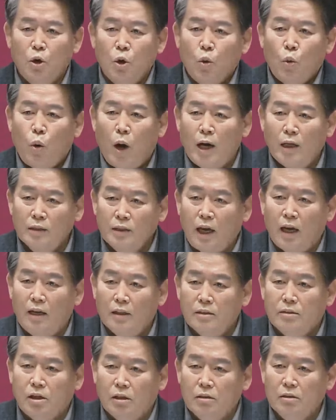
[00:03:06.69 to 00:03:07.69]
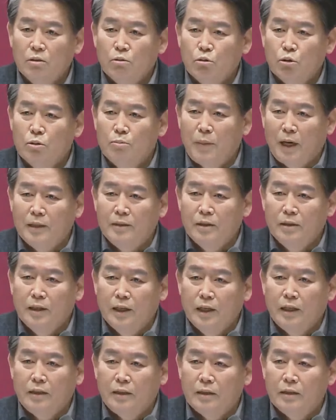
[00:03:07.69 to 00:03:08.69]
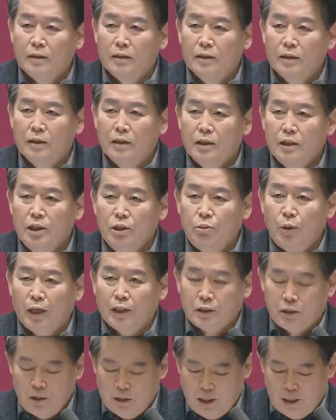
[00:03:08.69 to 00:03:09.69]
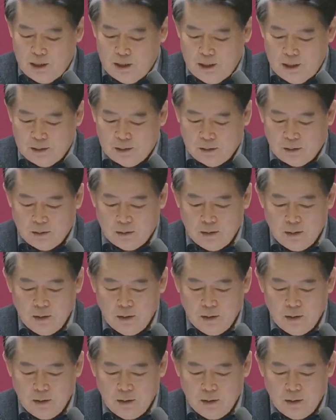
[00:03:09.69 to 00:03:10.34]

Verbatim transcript: 황당한 선거구를 만들어낸 이 획정안에 대해서